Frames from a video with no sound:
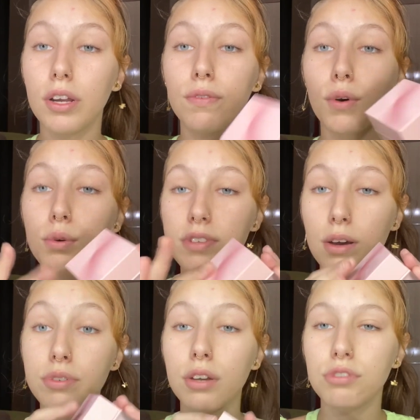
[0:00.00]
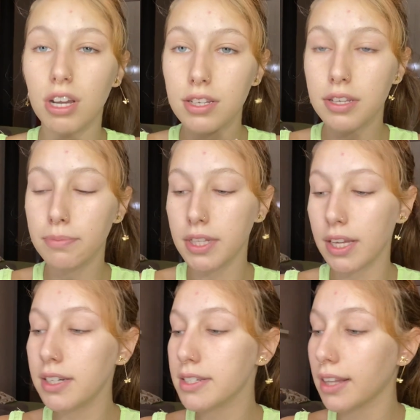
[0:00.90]
eu vou usar os que eu já recebi
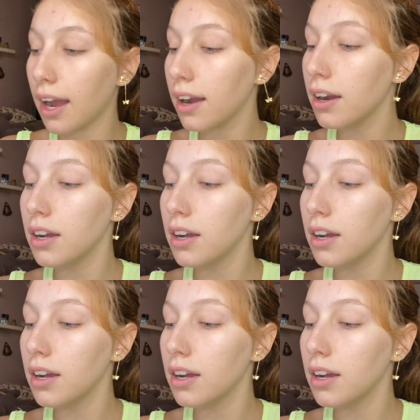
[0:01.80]
deles, tá?